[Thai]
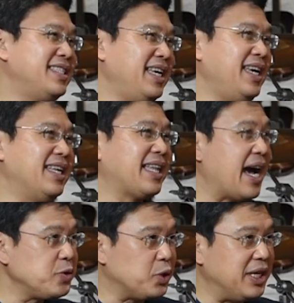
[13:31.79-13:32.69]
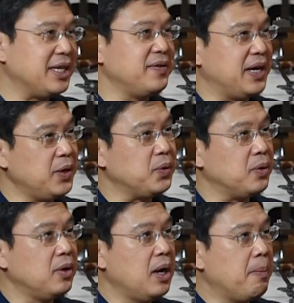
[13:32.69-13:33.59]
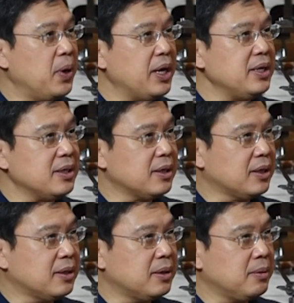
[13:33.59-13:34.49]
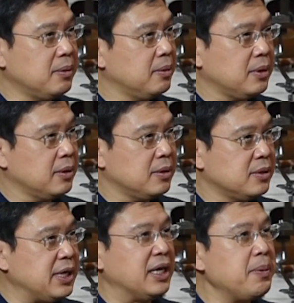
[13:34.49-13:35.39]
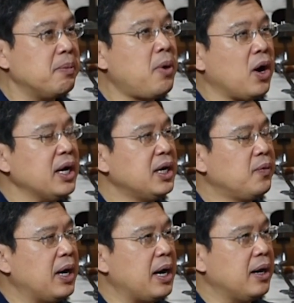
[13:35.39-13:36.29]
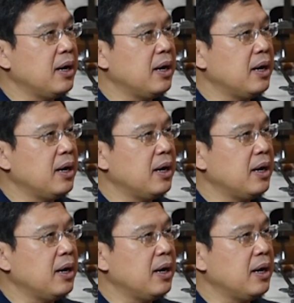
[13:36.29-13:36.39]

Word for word: ที่ท้ายสุดที่จะเหลืออยู่เพราะนั้นสิ่งที่ผมบอกก็คือว่า